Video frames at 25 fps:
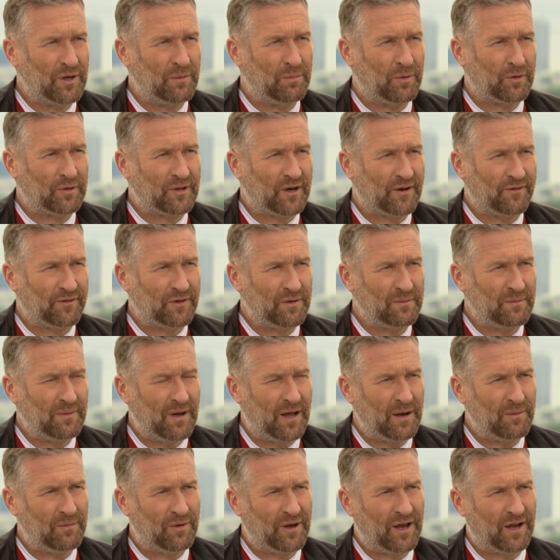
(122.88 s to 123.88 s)
nie
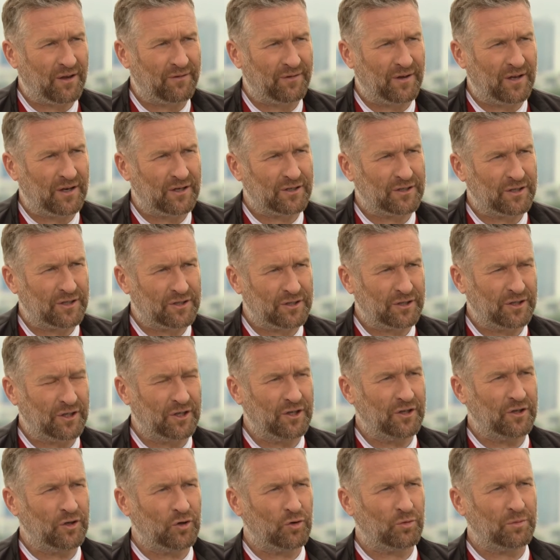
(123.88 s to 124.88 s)
potrafimy, albo jak wiele rzeczy
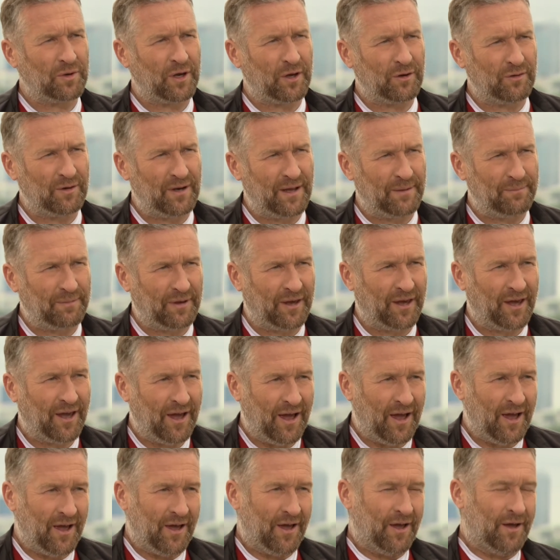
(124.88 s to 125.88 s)
inni umieją lepiej.
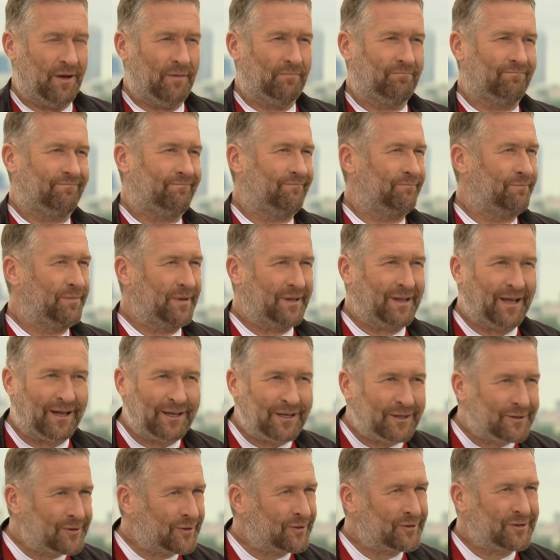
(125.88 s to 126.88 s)

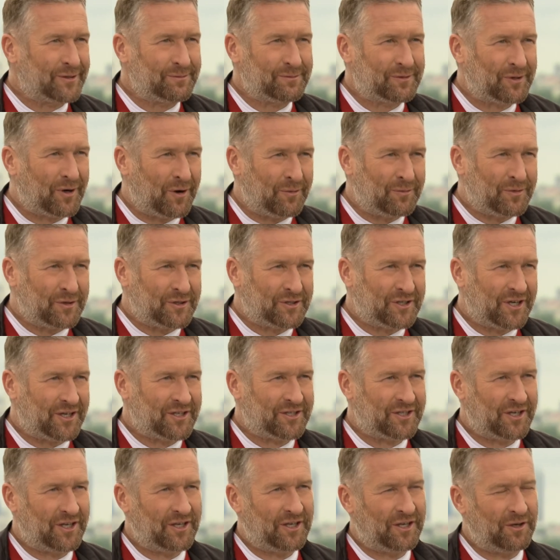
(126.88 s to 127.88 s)
Pytanie, co z tym zrobisz?
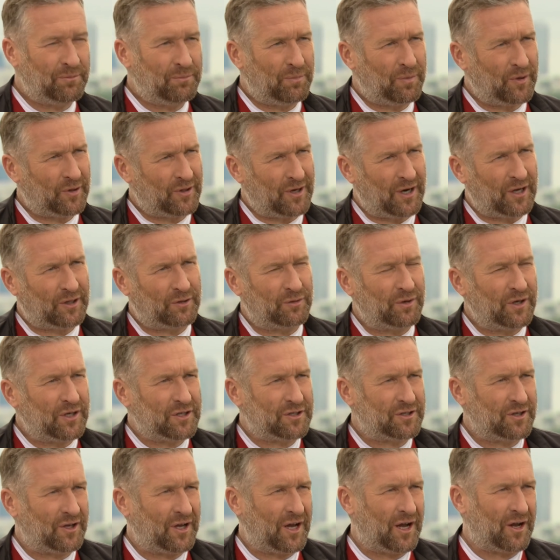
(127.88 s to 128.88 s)
Jeżeli
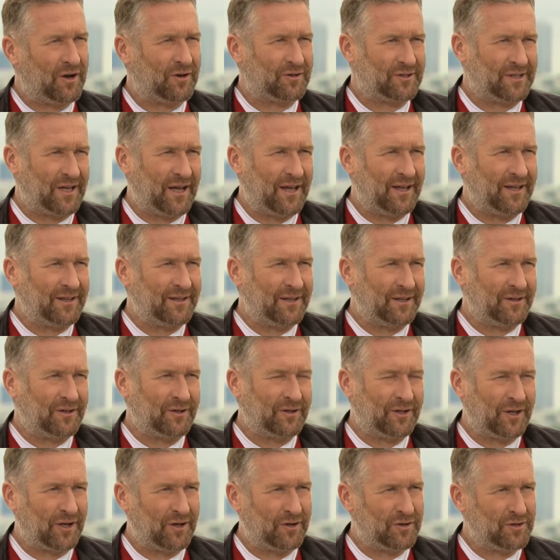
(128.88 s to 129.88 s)
potraktujesz to jako zachętę
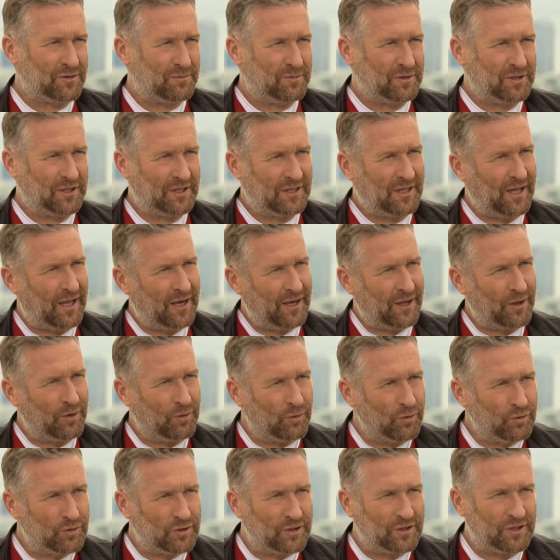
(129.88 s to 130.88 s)
do tego, żeby się dalej
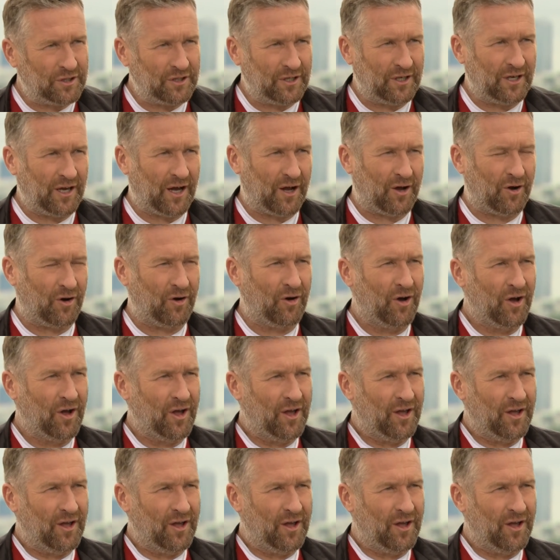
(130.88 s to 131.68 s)
uczyć i jako